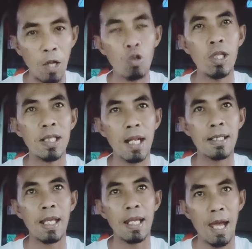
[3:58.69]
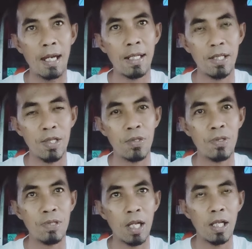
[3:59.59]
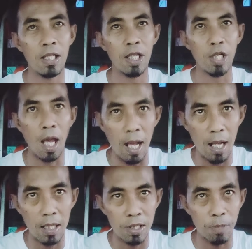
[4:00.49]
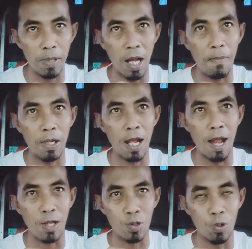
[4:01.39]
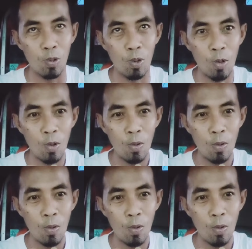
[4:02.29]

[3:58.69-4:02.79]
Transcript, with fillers: baru diselesaikan di situ jadi tidak semena-mena langsung